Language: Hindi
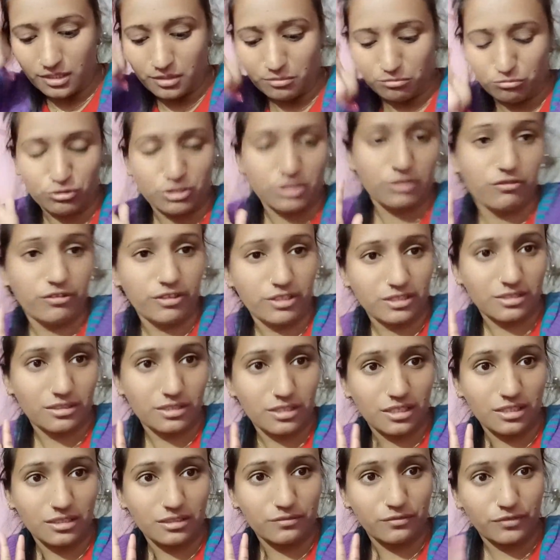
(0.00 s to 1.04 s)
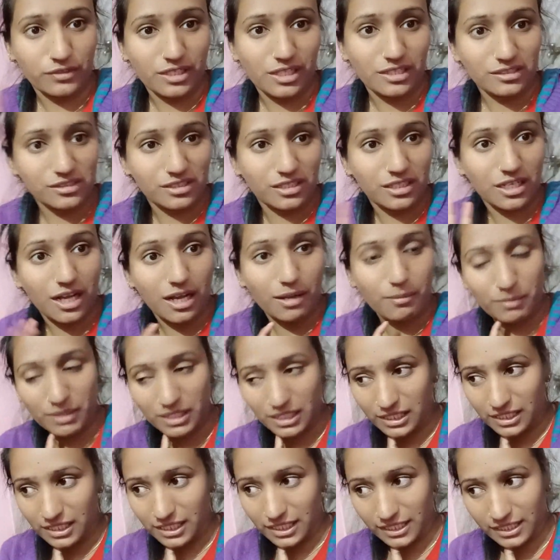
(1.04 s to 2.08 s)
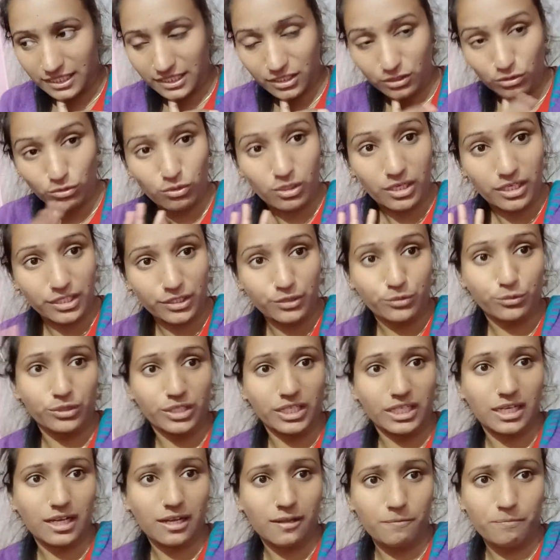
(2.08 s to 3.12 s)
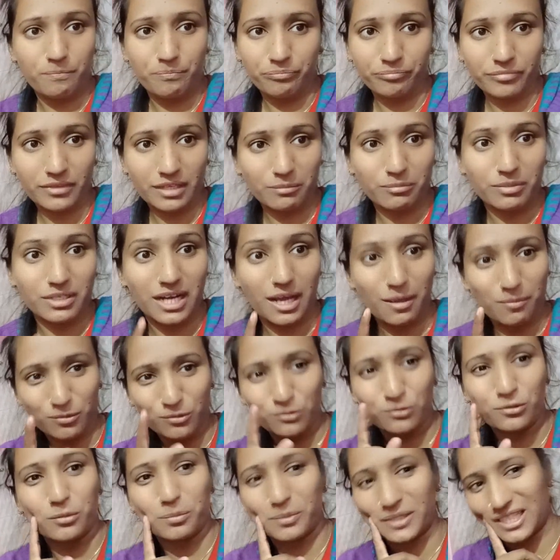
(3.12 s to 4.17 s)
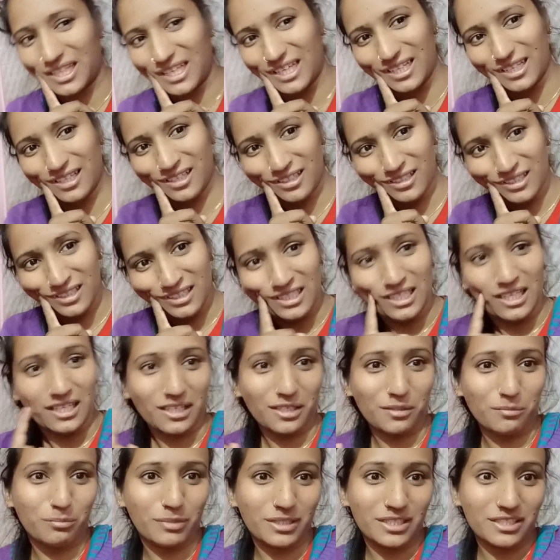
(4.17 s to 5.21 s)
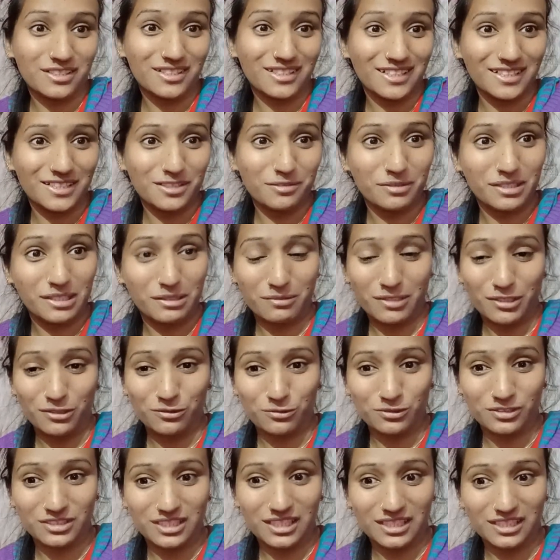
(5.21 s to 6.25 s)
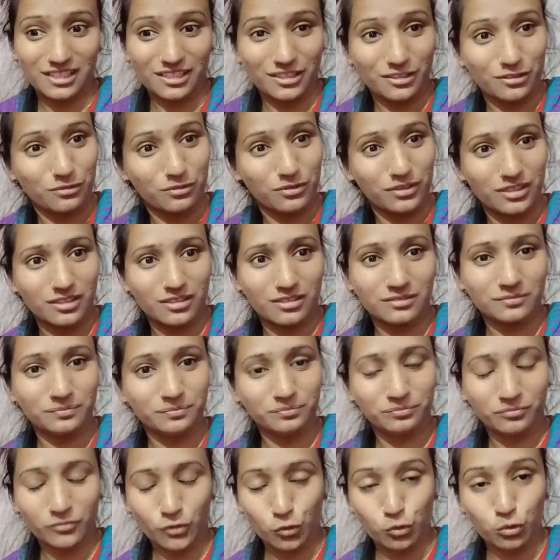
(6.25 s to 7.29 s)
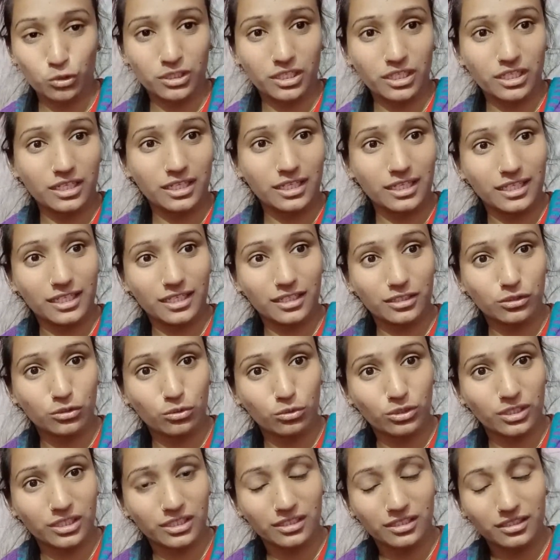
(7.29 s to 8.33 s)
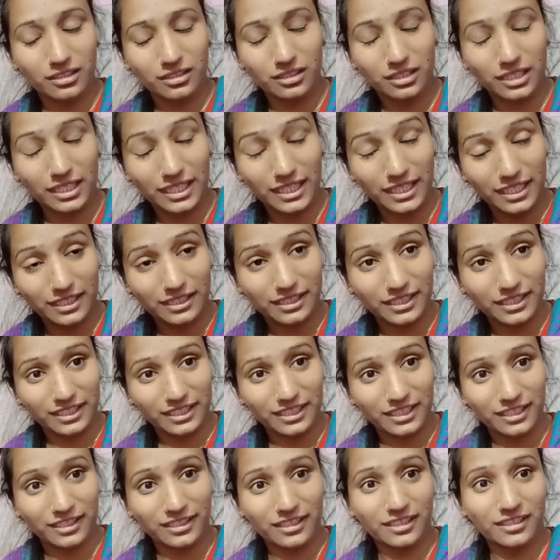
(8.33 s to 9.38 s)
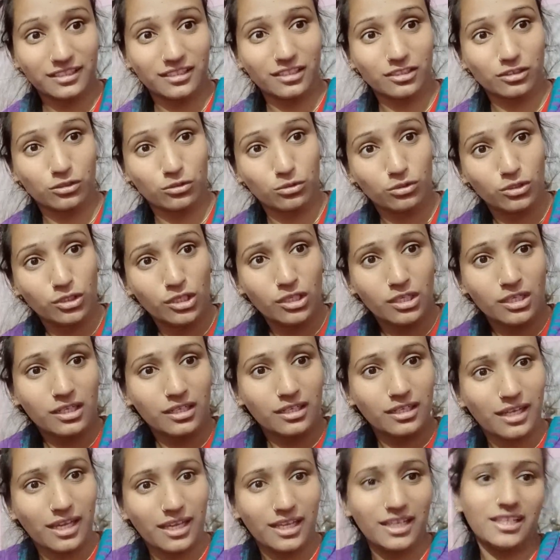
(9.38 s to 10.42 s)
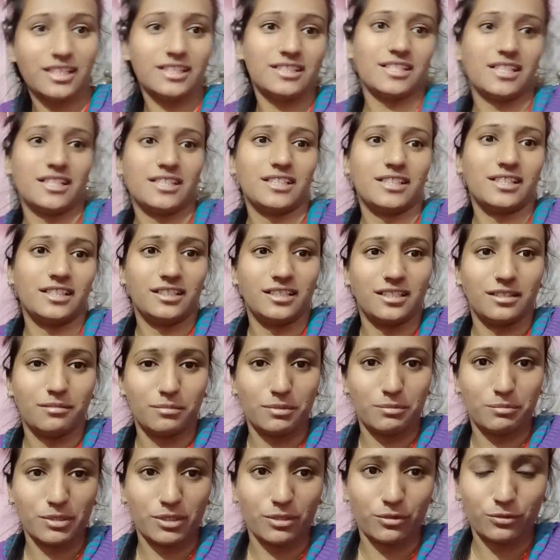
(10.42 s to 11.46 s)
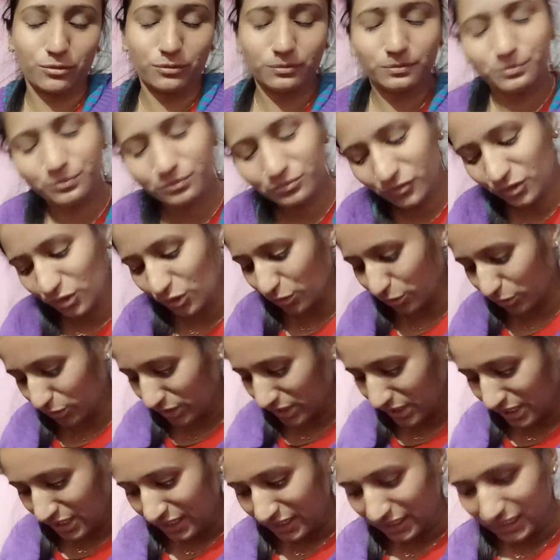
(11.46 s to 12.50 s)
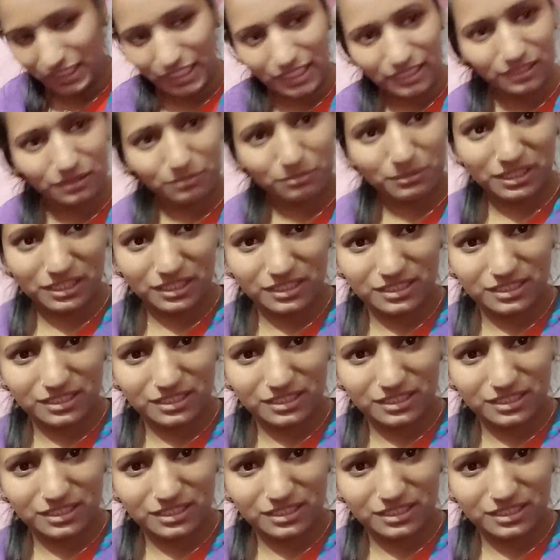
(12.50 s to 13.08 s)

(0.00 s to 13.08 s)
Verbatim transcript: मुझे फटाक फटाक से काम करना है नहीं तो हनी उठेगा फिर आप लोगों को पता है ना कि बच्चा जब एक बार उठ जाता है तो फिर उठने के एक दो घंटे एक घंटे तक तो कहीं नहीं जाने देगा मम्मी को तो यही मेरे